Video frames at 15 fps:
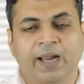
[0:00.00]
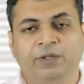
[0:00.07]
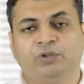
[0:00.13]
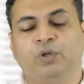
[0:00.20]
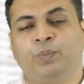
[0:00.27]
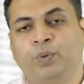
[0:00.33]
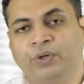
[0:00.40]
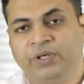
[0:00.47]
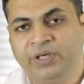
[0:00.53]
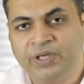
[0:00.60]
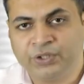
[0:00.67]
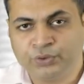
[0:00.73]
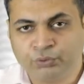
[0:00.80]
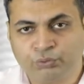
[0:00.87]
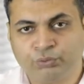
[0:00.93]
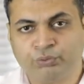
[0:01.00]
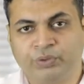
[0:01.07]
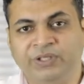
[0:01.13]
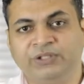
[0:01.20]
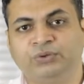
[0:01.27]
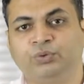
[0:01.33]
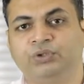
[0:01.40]
एरिथ्रोपोटिन की जो
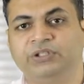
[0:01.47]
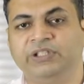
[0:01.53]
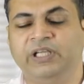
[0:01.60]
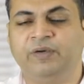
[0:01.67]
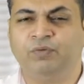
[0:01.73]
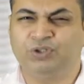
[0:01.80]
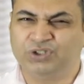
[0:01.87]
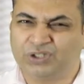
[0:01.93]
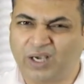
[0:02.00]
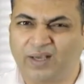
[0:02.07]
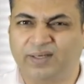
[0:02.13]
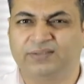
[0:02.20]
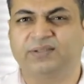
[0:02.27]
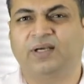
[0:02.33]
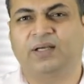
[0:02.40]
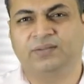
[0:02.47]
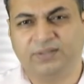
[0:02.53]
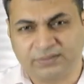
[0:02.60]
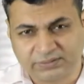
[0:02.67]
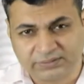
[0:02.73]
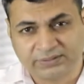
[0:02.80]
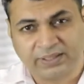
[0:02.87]
यूनिट्स होती होती हैं वो चार हज़ार
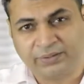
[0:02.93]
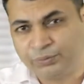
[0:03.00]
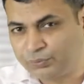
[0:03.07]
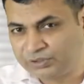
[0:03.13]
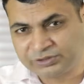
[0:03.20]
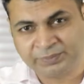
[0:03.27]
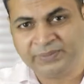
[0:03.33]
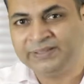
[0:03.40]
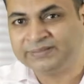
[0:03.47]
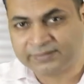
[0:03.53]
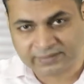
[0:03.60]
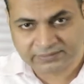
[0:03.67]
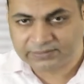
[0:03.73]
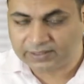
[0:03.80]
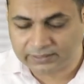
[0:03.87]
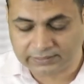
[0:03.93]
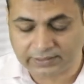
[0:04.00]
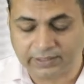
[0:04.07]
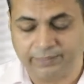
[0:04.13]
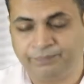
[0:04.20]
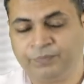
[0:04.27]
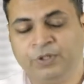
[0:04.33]
दस हज़ार यूनिट्स में इस तरह से आता
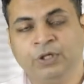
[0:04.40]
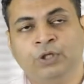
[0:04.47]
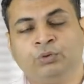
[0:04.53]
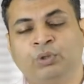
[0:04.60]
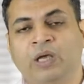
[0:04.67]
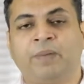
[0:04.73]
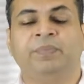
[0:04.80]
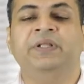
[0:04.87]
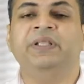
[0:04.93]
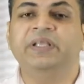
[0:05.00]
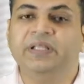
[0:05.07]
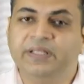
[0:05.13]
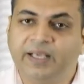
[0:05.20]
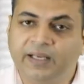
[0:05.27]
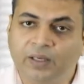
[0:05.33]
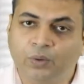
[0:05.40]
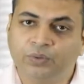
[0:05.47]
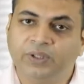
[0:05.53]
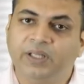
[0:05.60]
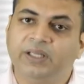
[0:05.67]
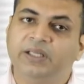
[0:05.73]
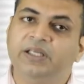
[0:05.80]
है तो आपने ये देखना
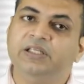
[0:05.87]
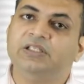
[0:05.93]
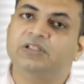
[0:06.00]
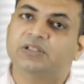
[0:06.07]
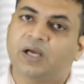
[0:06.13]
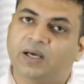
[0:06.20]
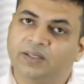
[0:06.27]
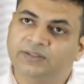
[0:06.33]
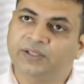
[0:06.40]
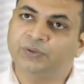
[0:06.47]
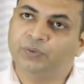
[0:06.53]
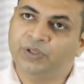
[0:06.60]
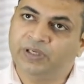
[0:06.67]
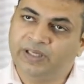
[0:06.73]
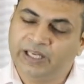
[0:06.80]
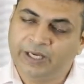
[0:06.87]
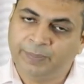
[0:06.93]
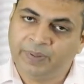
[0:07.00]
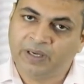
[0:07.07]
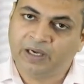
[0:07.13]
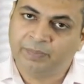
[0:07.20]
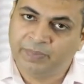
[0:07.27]
होता है कि चार हज़ार यूनिट लेने
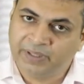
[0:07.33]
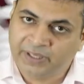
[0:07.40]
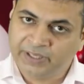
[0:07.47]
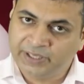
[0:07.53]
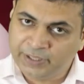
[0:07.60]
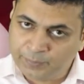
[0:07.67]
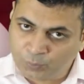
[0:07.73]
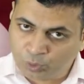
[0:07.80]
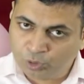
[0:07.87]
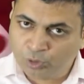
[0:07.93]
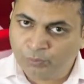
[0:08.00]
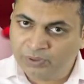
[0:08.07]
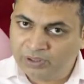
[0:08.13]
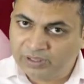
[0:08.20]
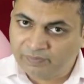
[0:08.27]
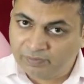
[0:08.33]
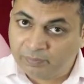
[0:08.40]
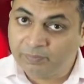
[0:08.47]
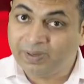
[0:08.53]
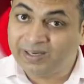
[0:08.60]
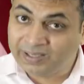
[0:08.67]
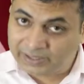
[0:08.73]
पे अगर मेरा हीमोग्लोबिन लेवल
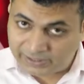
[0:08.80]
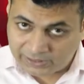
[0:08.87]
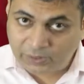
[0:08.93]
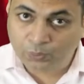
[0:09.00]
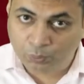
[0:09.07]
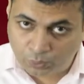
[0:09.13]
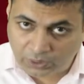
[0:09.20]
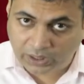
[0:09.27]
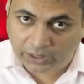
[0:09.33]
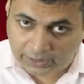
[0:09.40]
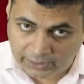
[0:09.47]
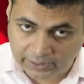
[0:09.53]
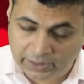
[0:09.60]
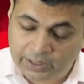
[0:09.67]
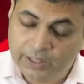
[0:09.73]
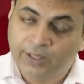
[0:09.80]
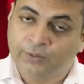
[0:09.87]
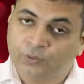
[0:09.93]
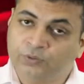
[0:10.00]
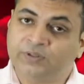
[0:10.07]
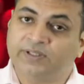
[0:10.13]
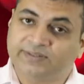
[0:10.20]
मेंटेन हो रहा है
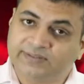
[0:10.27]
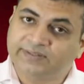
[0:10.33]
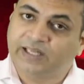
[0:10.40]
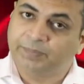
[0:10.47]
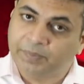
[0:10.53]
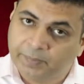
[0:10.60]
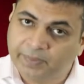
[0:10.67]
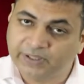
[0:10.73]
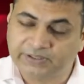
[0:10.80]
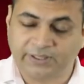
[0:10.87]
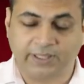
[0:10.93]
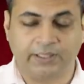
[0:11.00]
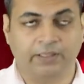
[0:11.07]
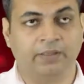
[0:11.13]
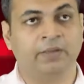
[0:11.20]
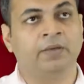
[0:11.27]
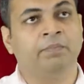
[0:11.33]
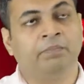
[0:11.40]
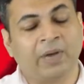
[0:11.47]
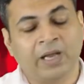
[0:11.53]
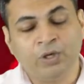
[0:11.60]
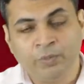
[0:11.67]
तो दस हज़ार पर बढ़ जाएगा
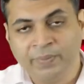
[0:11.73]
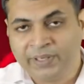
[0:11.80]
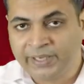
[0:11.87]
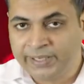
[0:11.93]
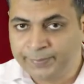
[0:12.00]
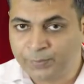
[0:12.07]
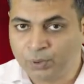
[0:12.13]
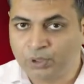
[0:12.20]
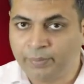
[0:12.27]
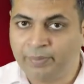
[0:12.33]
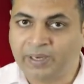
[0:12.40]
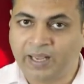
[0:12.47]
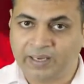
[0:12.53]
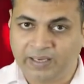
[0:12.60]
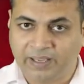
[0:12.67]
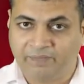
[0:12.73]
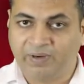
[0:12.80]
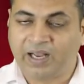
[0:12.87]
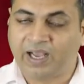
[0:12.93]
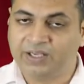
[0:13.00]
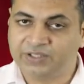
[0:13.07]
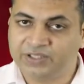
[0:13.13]
मान लो मेरा हीमोग्लोबिन लेवल
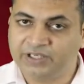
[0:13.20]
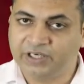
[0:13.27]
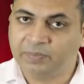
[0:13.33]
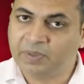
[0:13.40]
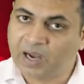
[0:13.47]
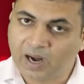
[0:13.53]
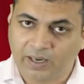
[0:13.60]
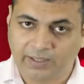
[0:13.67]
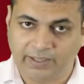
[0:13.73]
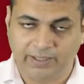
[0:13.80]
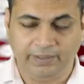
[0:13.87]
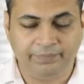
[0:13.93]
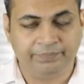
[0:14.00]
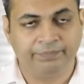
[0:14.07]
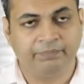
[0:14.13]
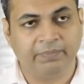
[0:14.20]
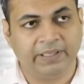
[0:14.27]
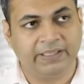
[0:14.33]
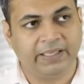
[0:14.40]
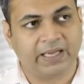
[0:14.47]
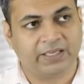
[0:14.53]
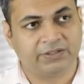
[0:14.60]
आज की डेट में आठ है
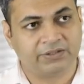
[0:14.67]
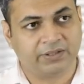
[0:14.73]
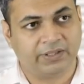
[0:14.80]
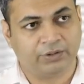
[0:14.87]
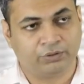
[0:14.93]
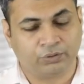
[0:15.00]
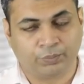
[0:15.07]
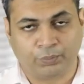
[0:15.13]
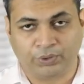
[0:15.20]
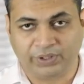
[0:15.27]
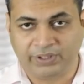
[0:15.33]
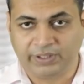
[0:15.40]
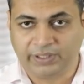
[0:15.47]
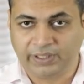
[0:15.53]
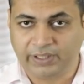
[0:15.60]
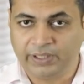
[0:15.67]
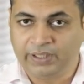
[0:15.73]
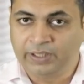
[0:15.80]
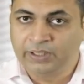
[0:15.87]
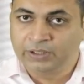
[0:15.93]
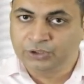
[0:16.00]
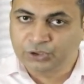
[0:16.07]
मैंने आज एरिथ्रोपोटिन के
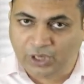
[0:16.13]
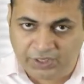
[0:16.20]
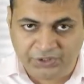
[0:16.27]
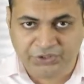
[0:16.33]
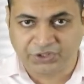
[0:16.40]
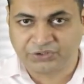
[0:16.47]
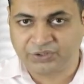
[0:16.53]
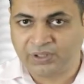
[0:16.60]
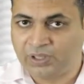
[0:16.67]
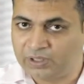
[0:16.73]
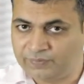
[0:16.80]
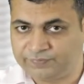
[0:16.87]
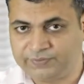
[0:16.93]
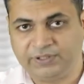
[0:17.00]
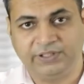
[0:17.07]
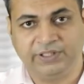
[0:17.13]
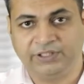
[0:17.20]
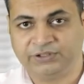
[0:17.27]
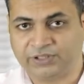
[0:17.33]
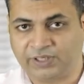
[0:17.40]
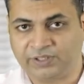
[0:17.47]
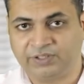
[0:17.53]
चार इंजेक्शन हर हफ्ते लिए
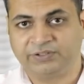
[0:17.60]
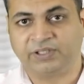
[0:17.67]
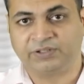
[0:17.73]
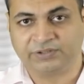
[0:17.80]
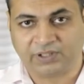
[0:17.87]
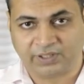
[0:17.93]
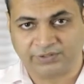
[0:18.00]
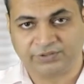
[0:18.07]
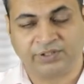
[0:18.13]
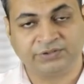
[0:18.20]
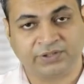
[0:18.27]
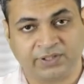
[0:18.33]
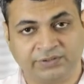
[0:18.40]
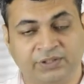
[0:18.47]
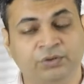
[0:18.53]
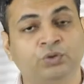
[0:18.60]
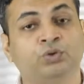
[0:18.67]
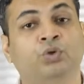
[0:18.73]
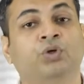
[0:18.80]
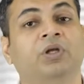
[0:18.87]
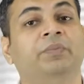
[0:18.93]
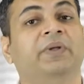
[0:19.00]
चार हज़ार चार हज़ार चार हज़ार तो
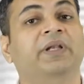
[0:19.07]
टोटल